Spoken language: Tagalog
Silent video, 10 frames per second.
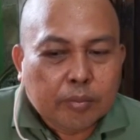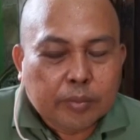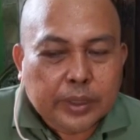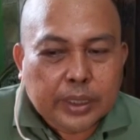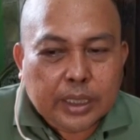
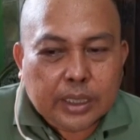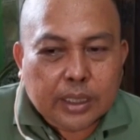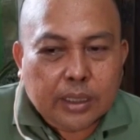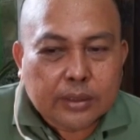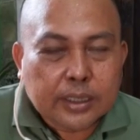
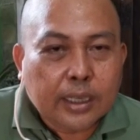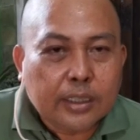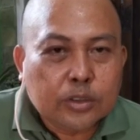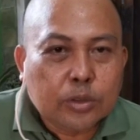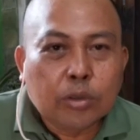
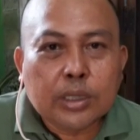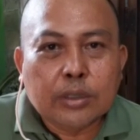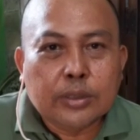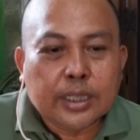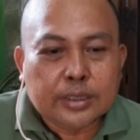pinakataas, tulo ka
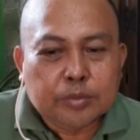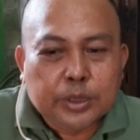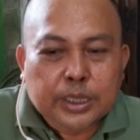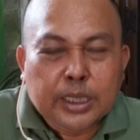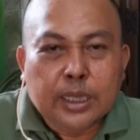oras
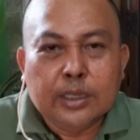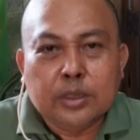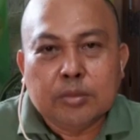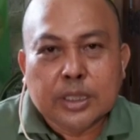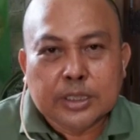pwede na
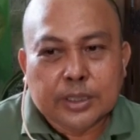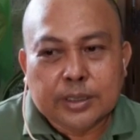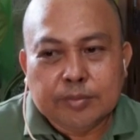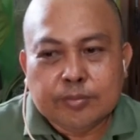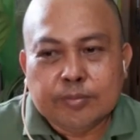nato
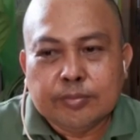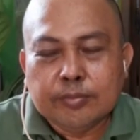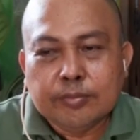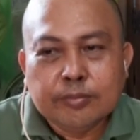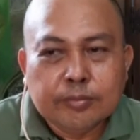ma-serve
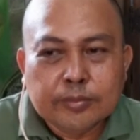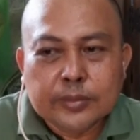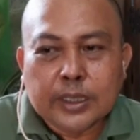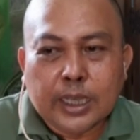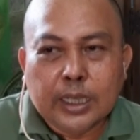
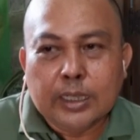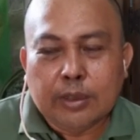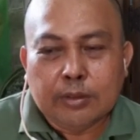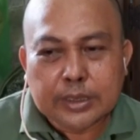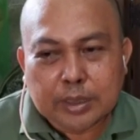ang
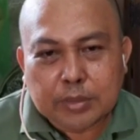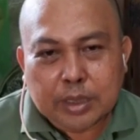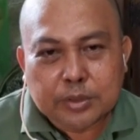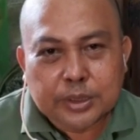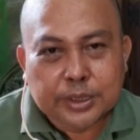laoyang
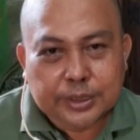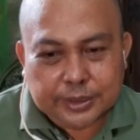baboy.